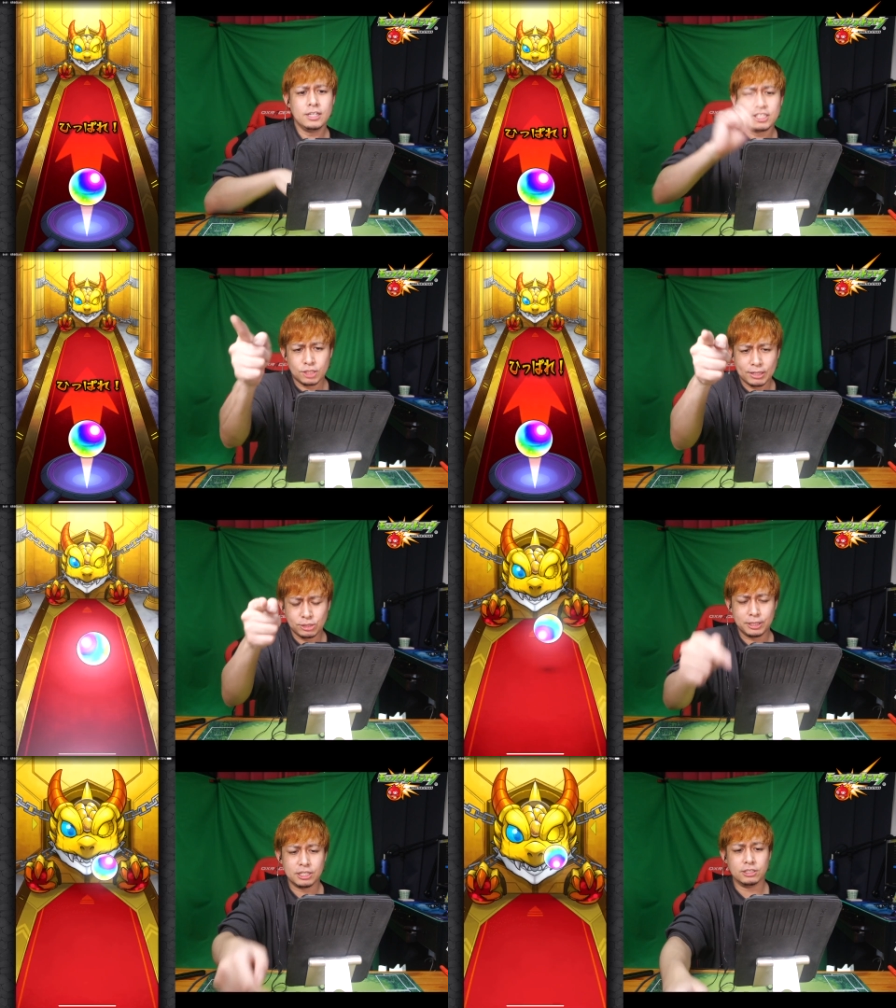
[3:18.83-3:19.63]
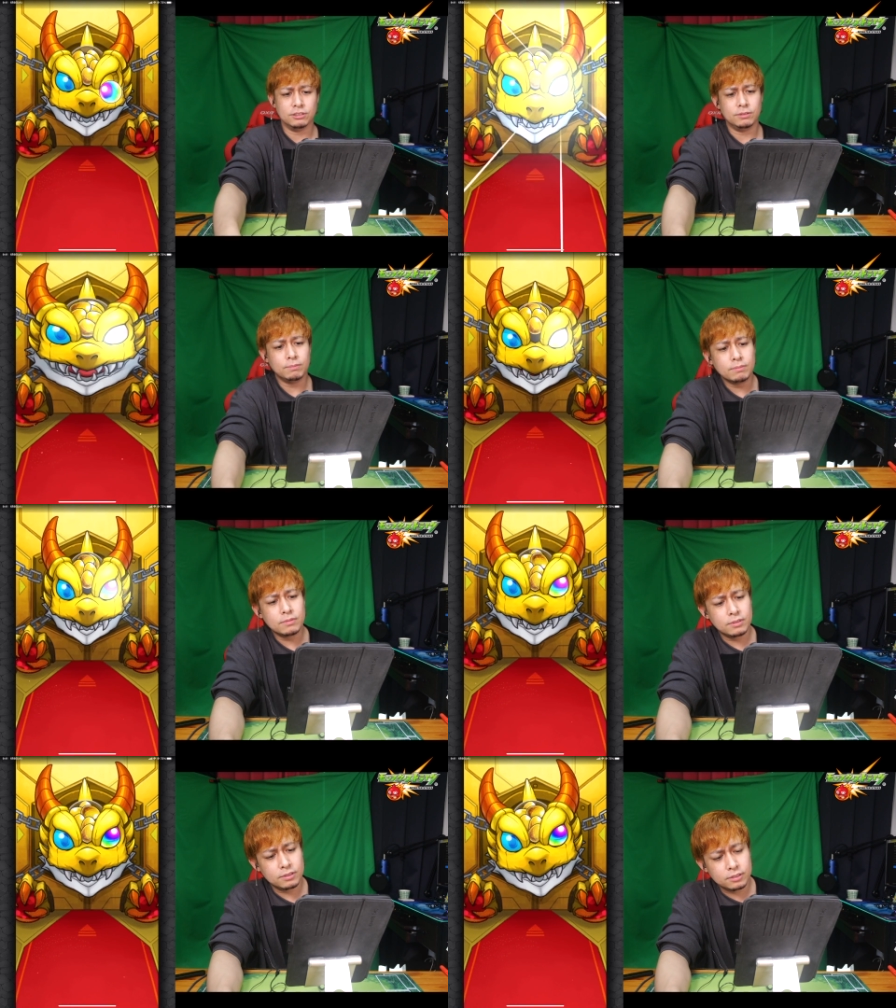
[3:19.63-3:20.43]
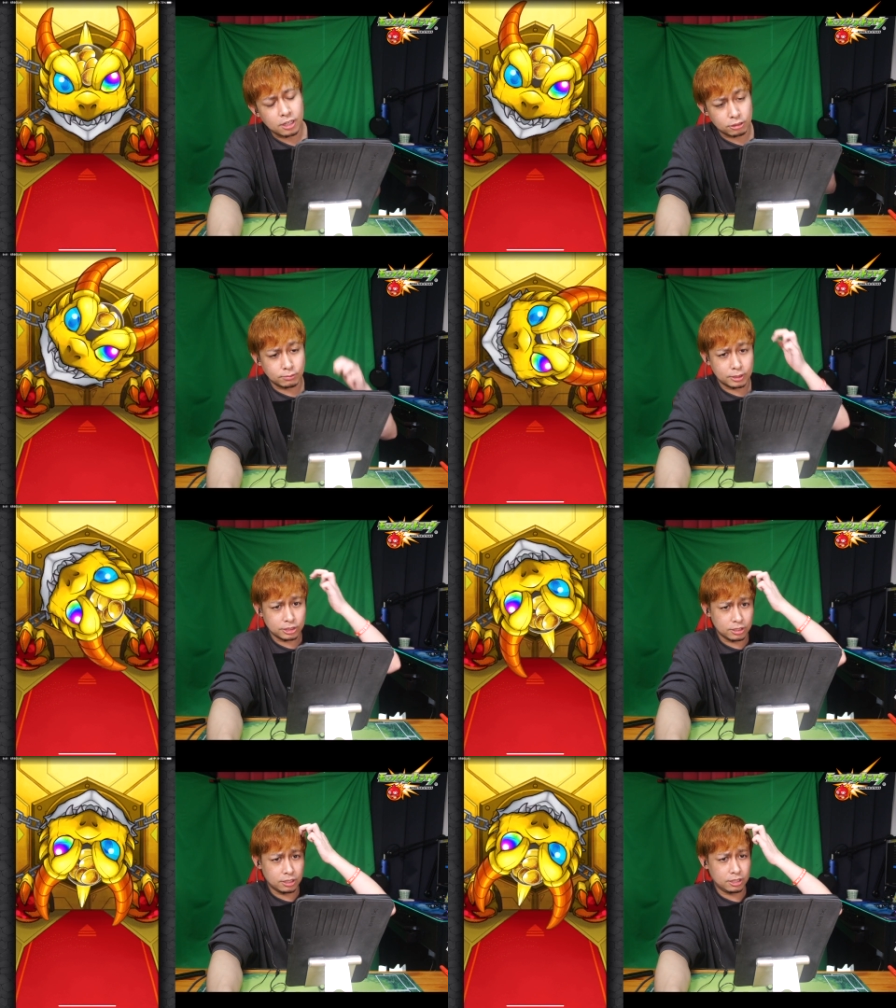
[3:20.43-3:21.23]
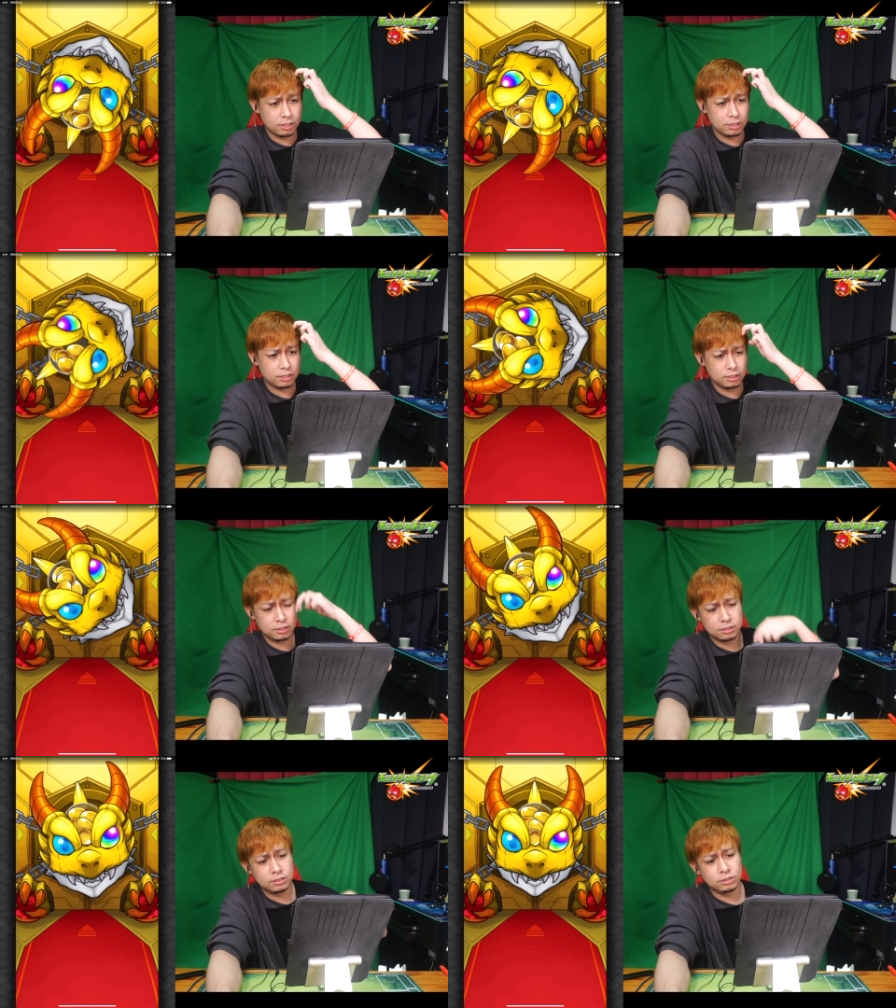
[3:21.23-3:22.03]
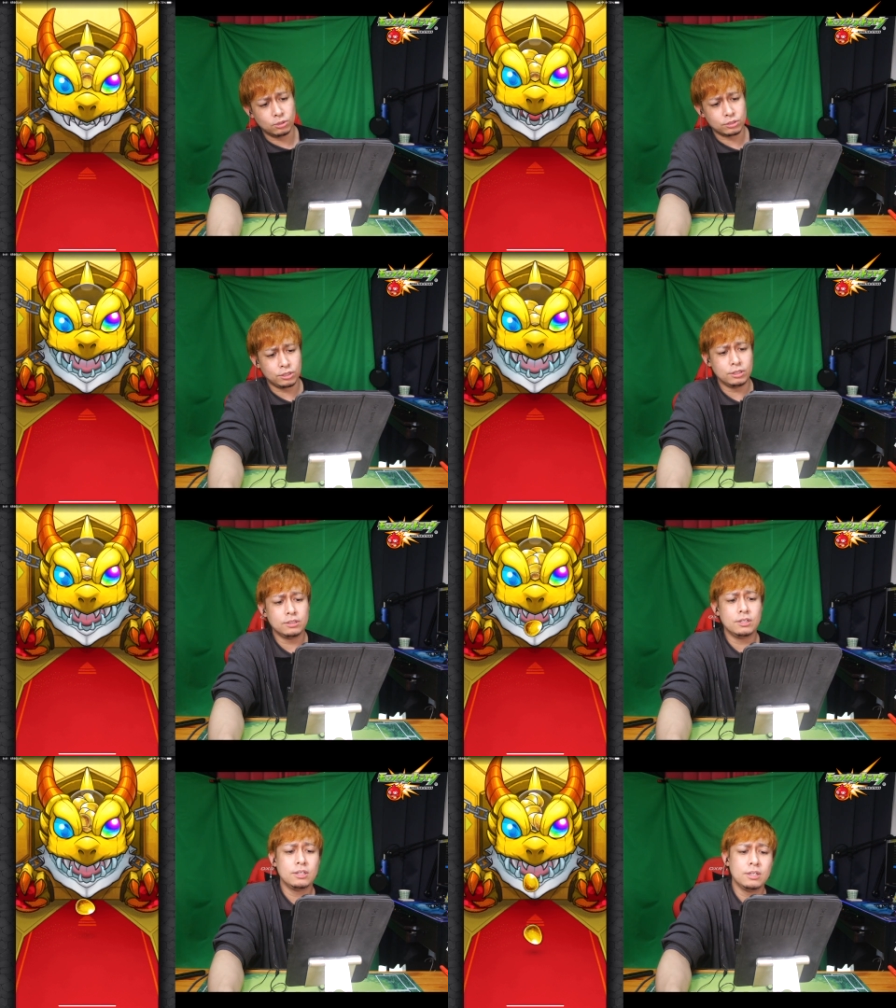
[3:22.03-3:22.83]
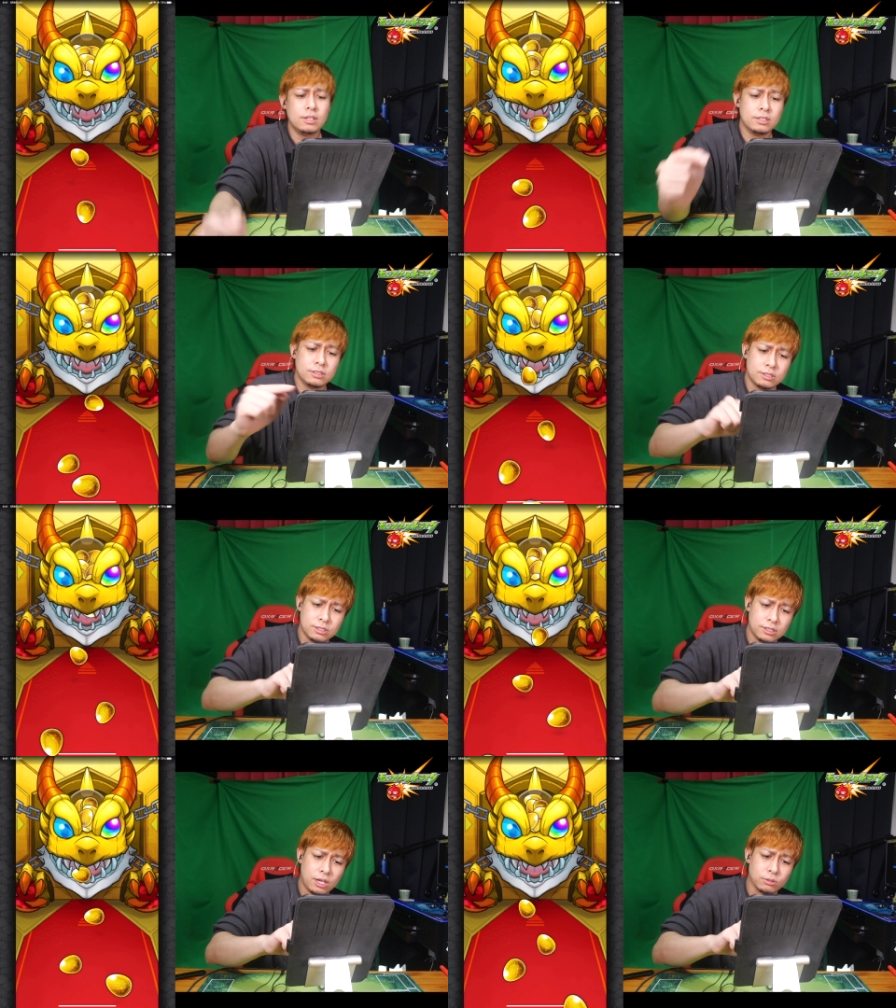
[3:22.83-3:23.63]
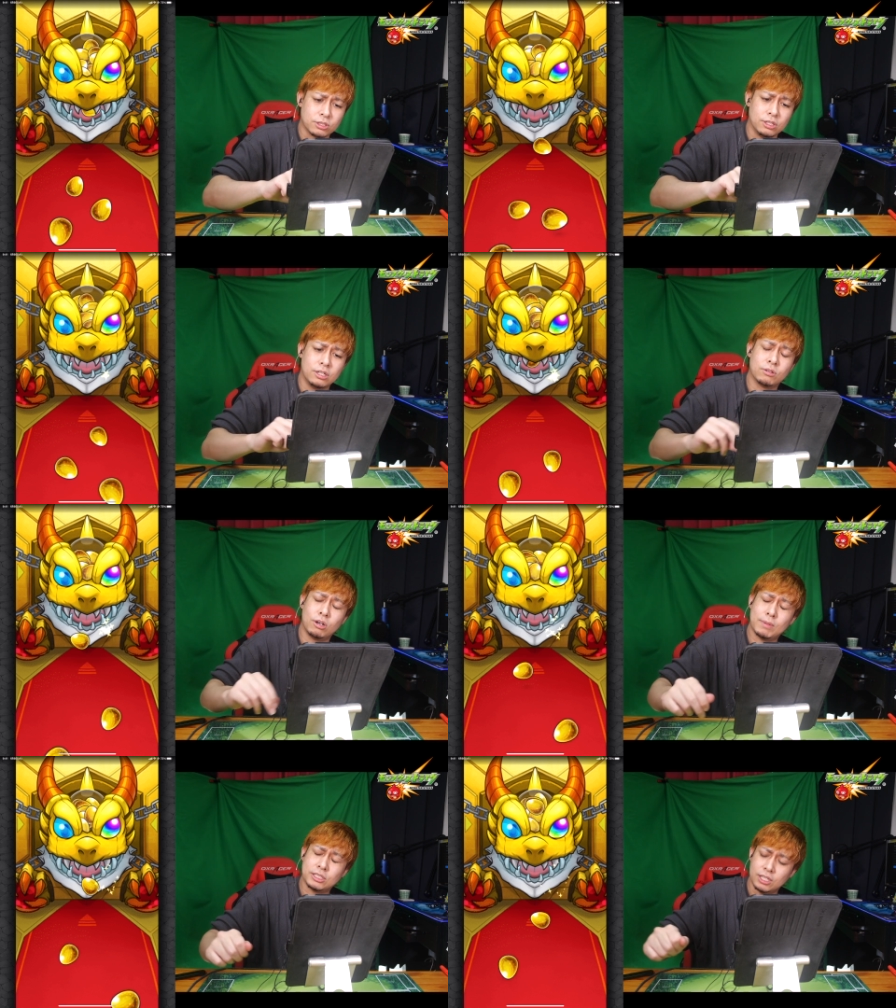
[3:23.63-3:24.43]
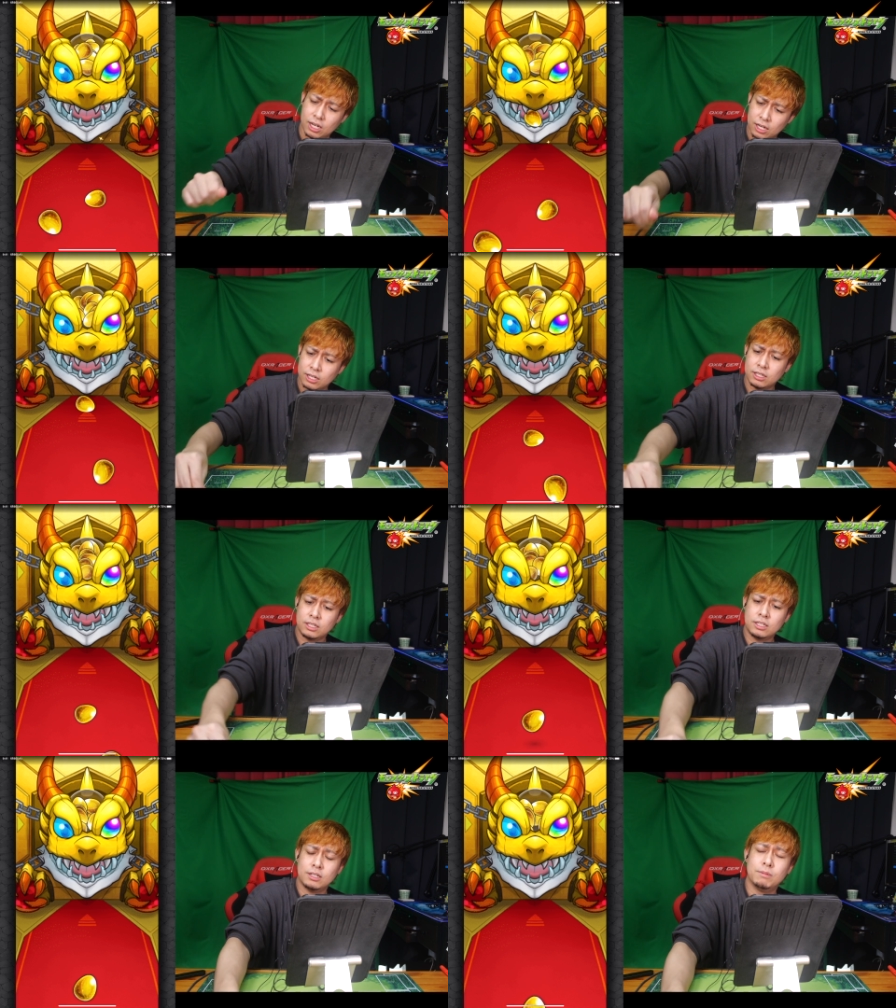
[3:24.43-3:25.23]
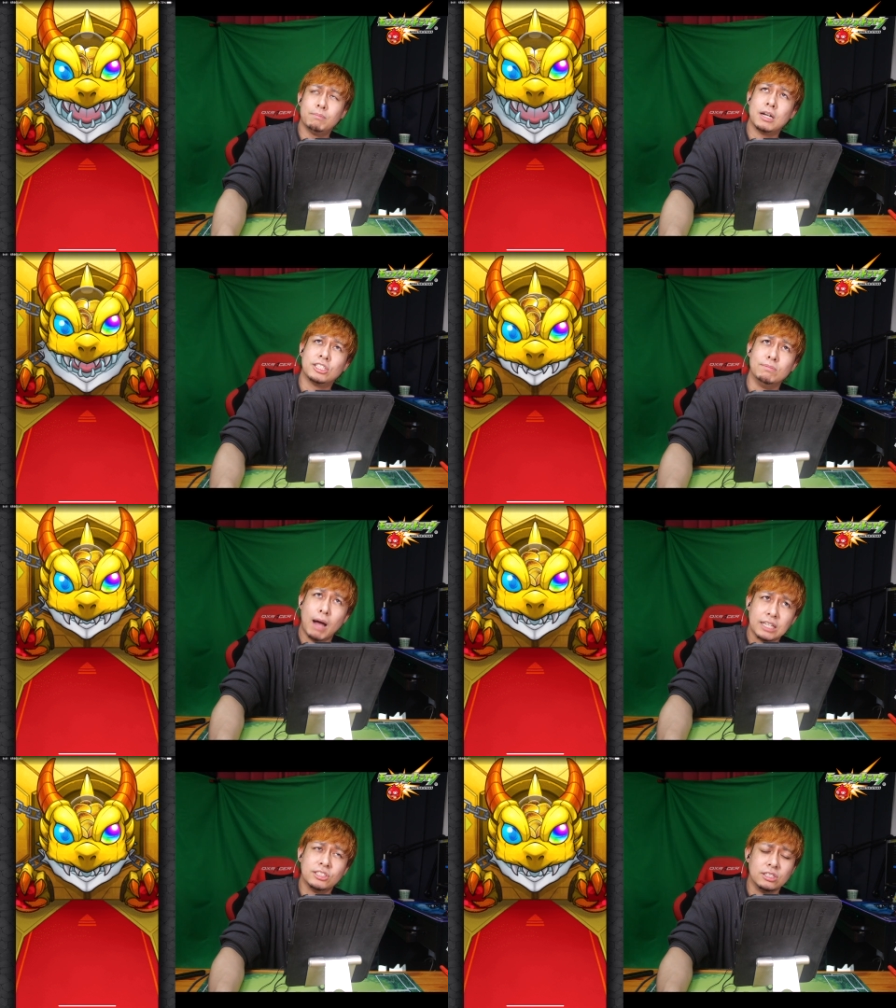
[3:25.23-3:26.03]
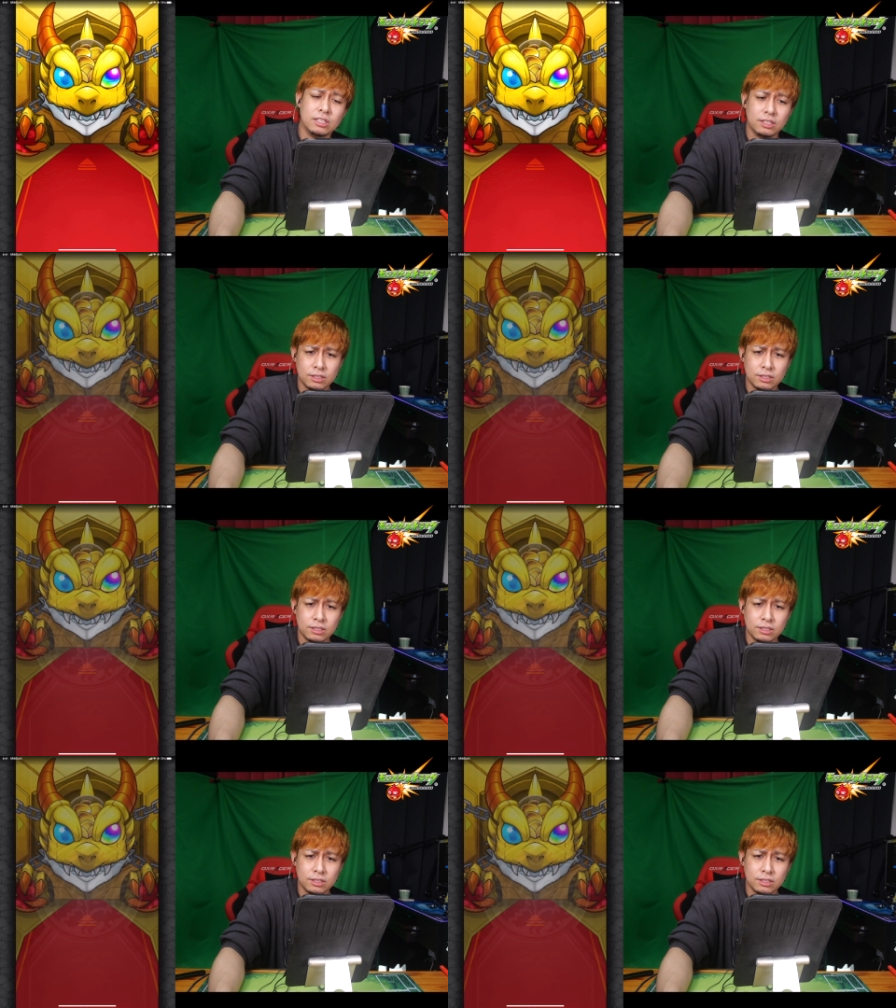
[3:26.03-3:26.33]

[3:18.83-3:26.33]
スマッシュブラザーズ頼むマジでよろしくすげえよろしくこれマジでマジマンジな